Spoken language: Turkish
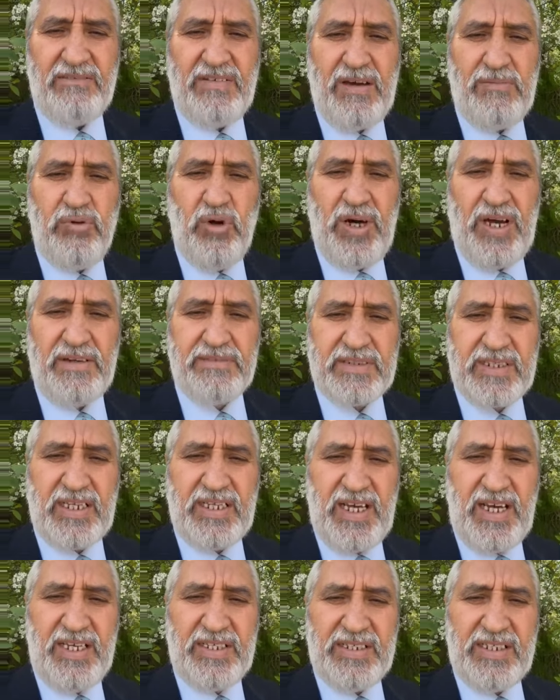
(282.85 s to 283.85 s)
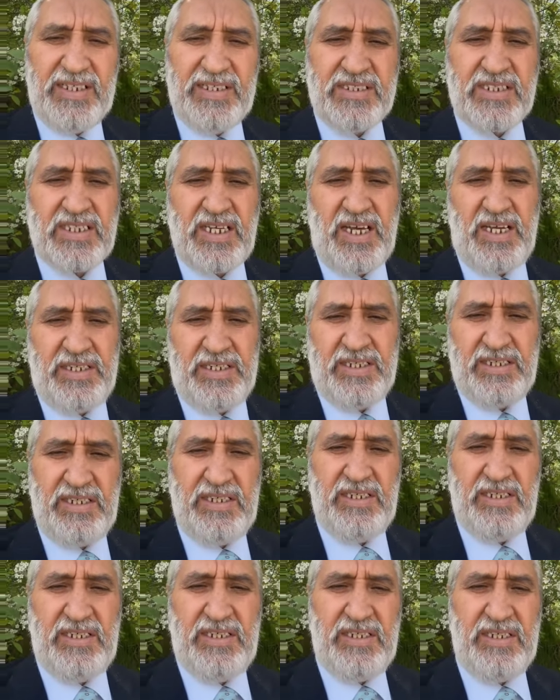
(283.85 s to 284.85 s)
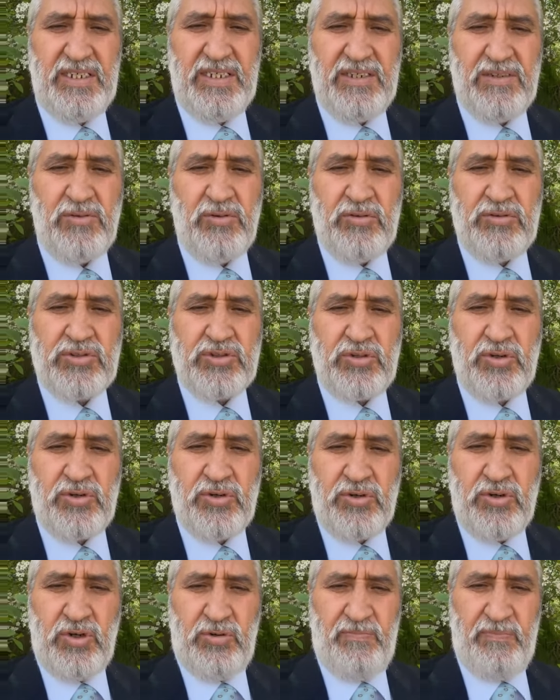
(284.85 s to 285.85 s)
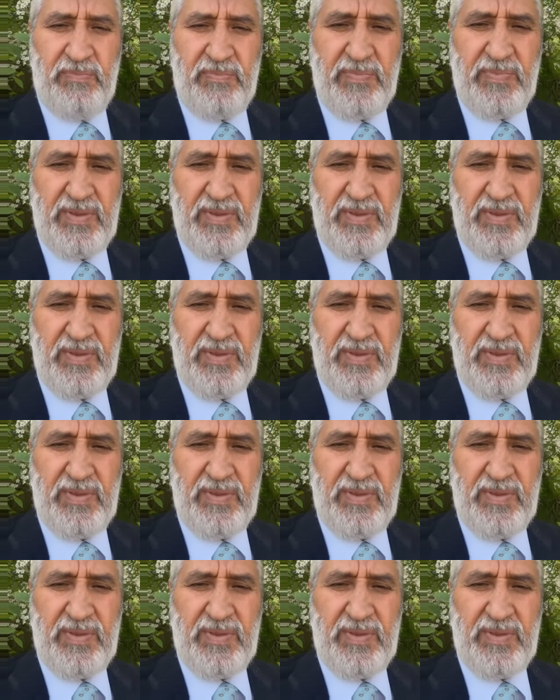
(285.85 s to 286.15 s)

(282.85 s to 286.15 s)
ve bu haftada insan unsurunu